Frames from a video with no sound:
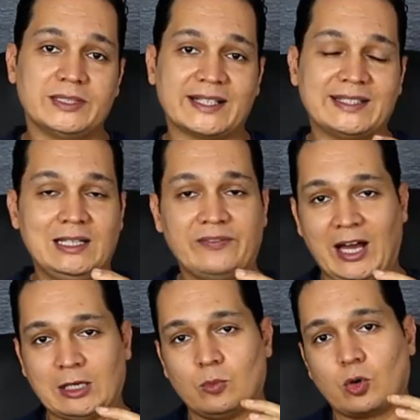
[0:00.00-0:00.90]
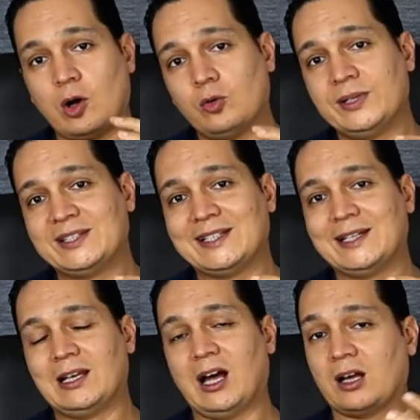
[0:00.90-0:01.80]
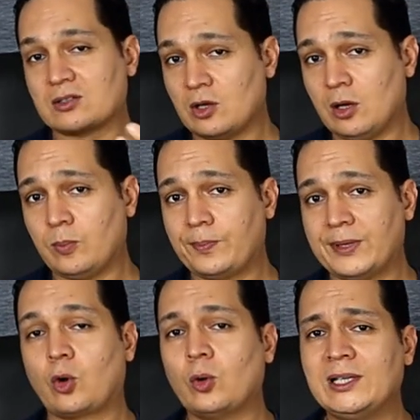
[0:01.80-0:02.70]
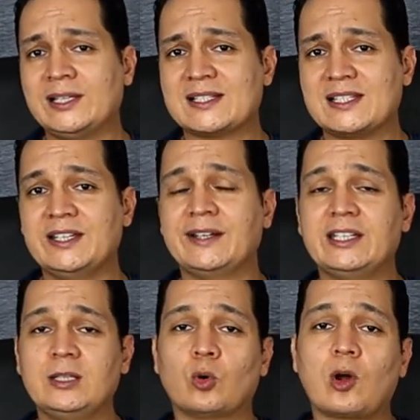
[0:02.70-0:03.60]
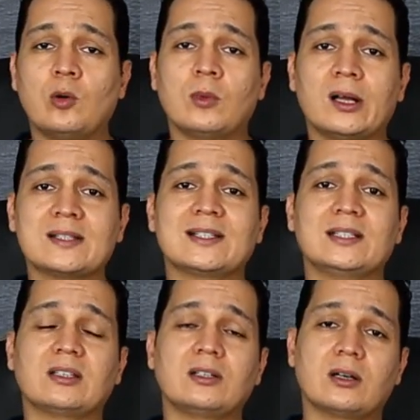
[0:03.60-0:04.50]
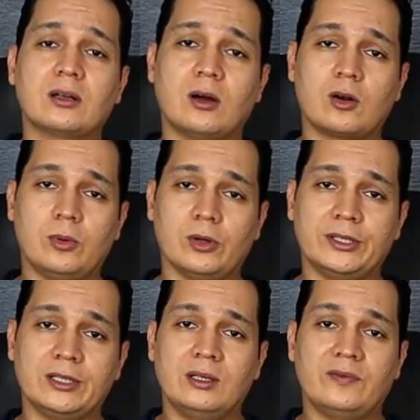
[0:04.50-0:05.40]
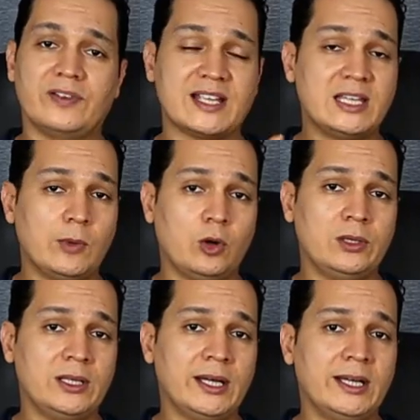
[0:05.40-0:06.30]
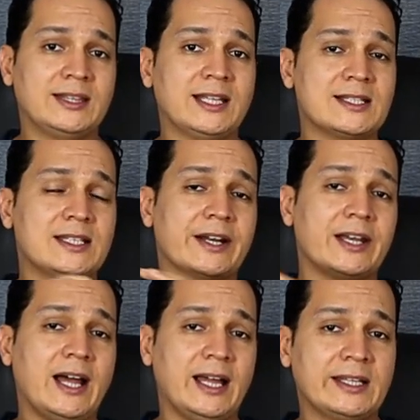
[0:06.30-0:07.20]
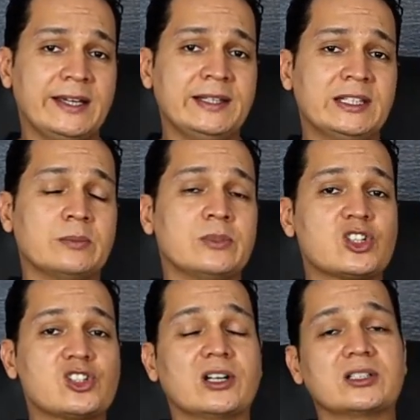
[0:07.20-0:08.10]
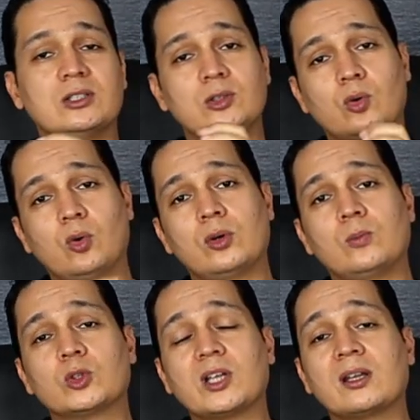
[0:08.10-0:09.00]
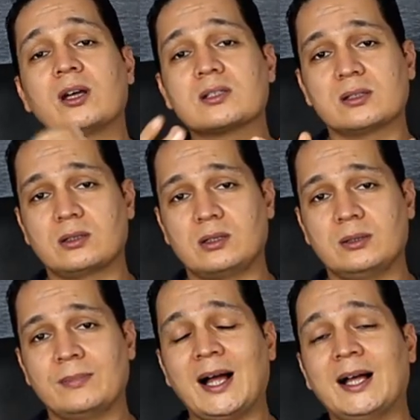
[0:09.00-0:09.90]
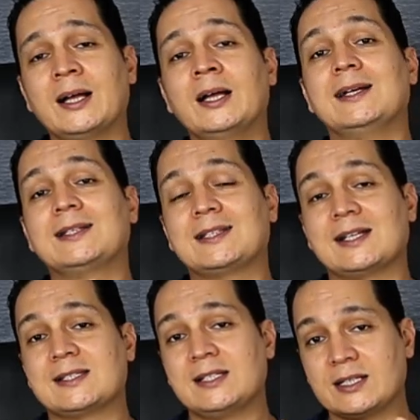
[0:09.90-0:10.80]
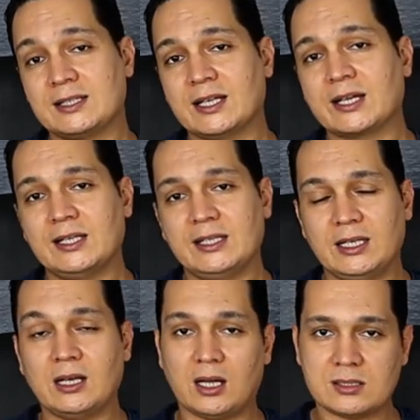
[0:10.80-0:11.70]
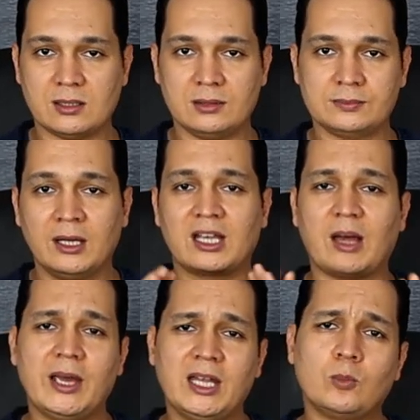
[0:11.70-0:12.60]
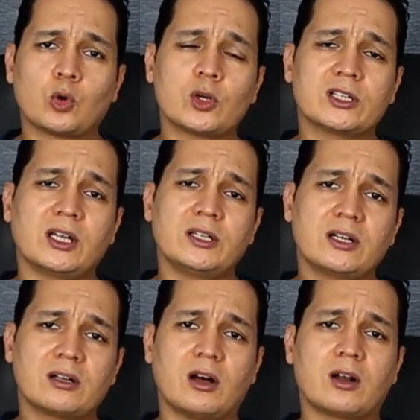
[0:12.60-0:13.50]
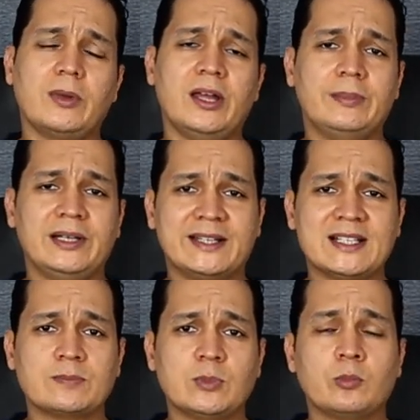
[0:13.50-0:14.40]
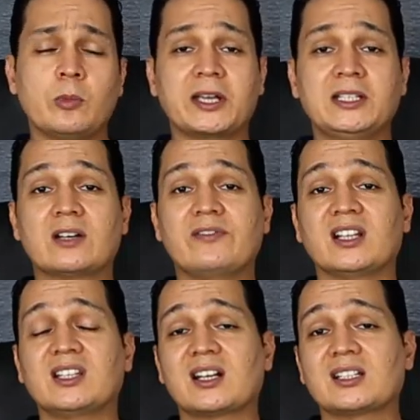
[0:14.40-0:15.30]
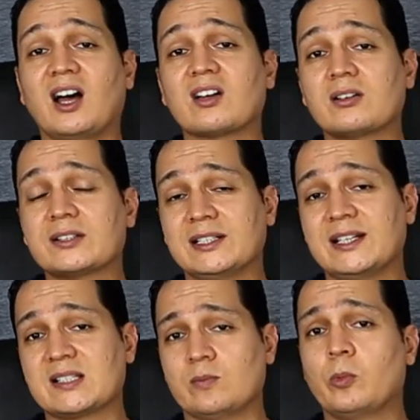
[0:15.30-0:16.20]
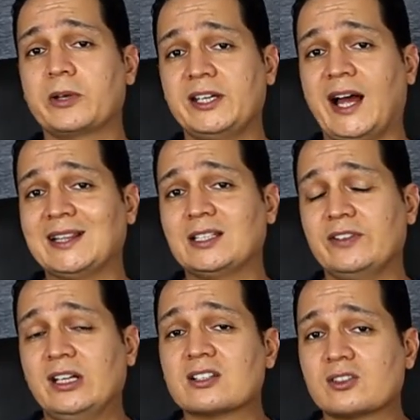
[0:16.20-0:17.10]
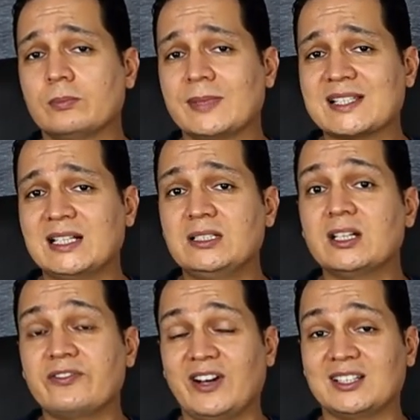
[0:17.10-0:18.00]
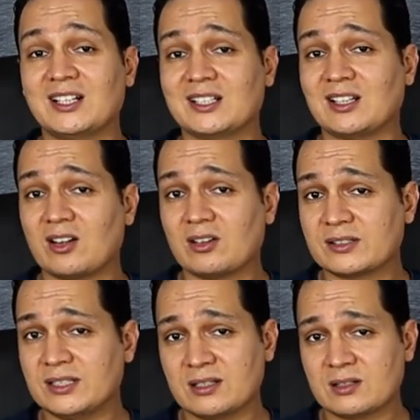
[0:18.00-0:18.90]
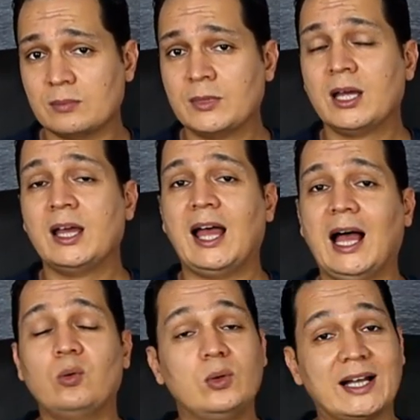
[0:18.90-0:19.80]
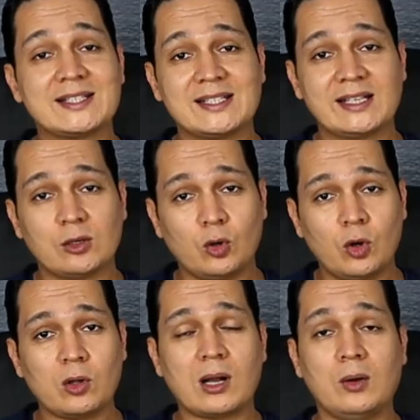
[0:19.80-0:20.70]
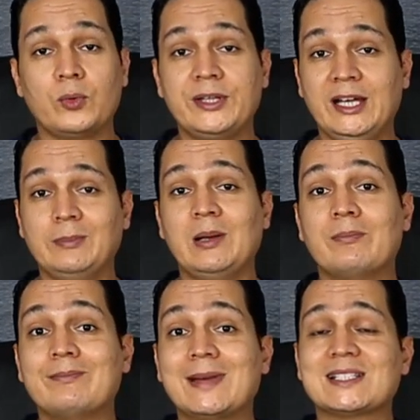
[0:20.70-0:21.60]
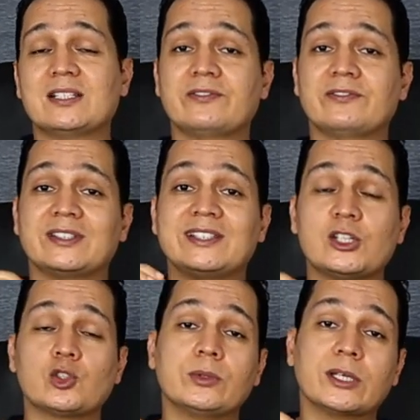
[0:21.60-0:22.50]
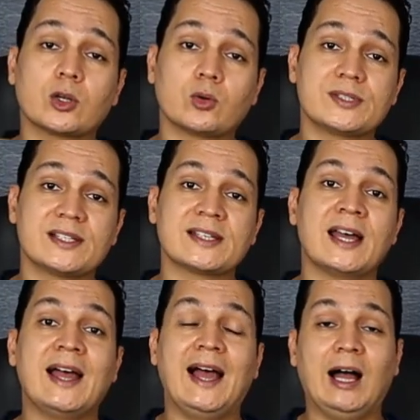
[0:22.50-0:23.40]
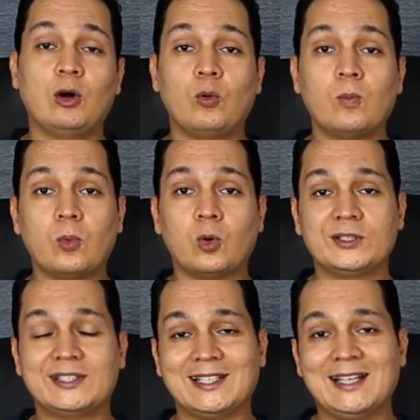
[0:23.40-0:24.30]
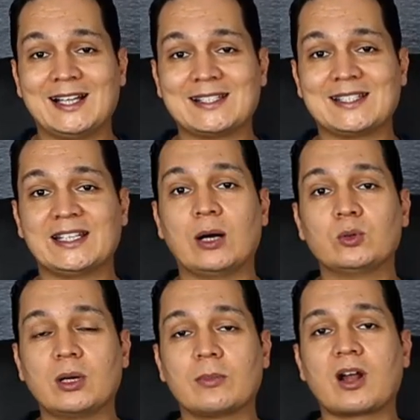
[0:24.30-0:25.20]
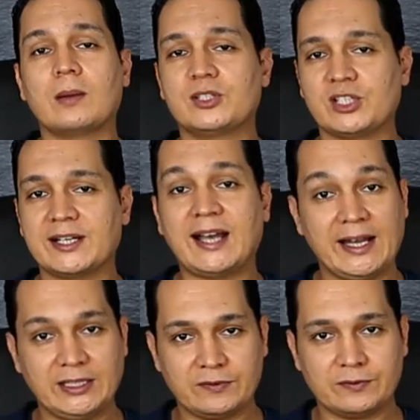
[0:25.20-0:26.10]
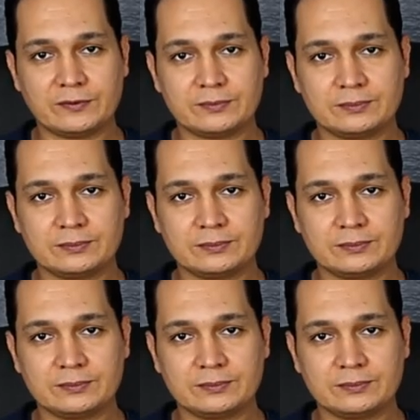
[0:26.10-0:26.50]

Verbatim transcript: بتختلف عن مقاومة الأعصاب كل نسيج ليه مقاومة خاصة للتيار الكهربائي فزي ما قلنا التأثير اللي على الجلد مش شرط يكون متناسق مع التأثير الداخلي اللي حصل كمان مرور التيار الكهربائي بالجسم ممكن يرفع درجة حرارة الجسم ممكن يعدي في العظام مثلا يرفع درجة حرارة العظام او الانسجه الاخرى ويعمل ماسيف تيشو نيكروزيس او موت الانسجه ودمرها بشكل عنيف